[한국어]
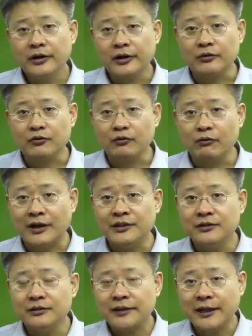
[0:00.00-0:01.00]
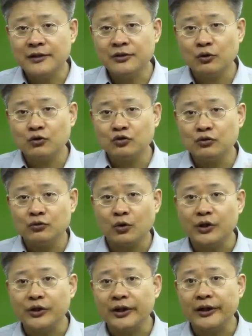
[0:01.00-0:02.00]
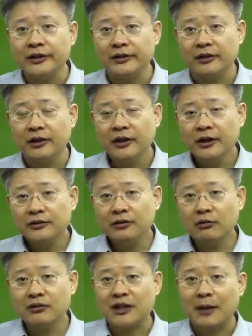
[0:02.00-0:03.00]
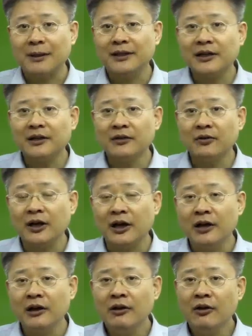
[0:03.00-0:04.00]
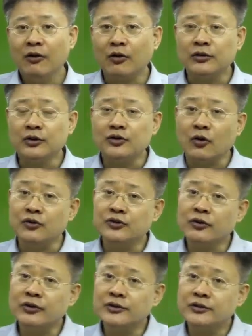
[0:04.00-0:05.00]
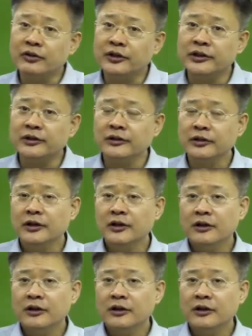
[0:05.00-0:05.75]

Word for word: 그러니까 탄성 충돌 이외에는 서로 잡아당기거나 어떤 정전기적인